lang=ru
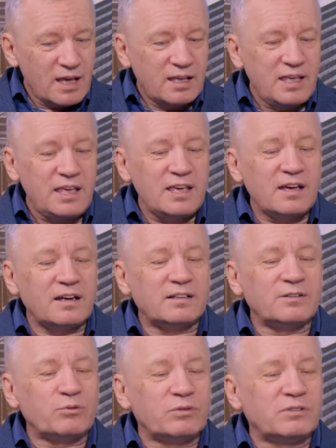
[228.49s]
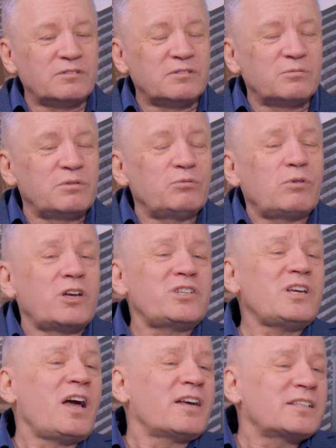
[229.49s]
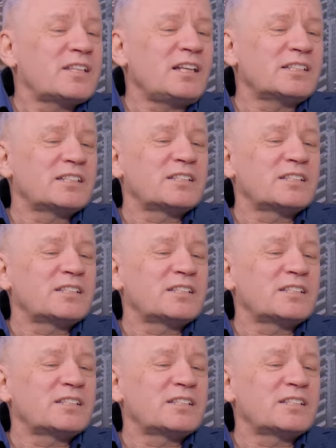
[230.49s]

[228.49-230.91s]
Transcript: И э, Лукашенко осталась